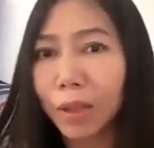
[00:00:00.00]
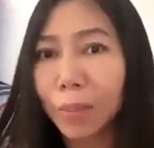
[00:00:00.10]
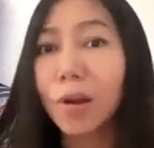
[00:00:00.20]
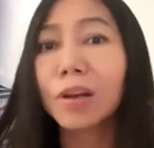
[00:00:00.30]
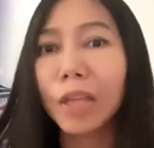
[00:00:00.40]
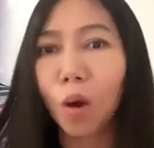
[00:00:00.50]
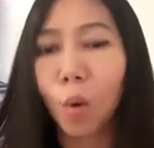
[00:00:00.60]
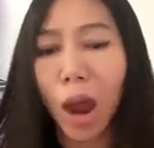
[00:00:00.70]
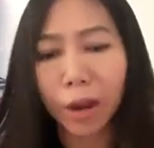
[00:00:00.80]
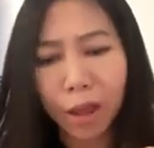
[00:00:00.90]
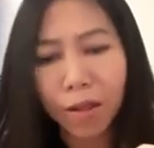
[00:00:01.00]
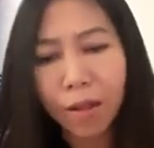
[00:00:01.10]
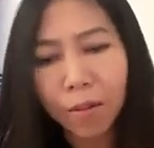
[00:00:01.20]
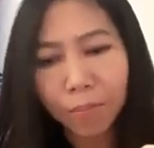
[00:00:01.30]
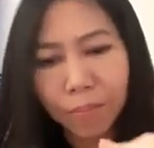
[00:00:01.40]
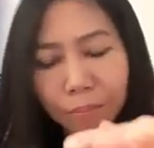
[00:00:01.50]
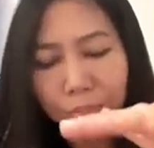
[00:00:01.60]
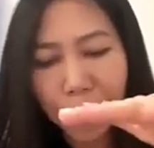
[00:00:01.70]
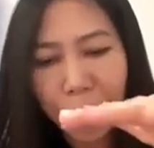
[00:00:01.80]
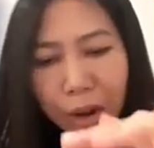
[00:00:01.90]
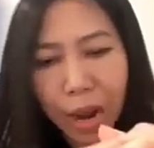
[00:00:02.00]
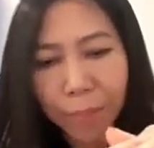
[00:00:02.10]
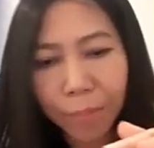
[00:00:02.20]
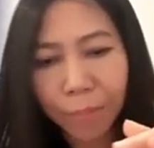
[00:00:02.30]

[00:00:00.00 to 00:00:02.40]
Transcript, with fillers: แต่มันคือแตงกวานั่นแหละ ประมาณห้า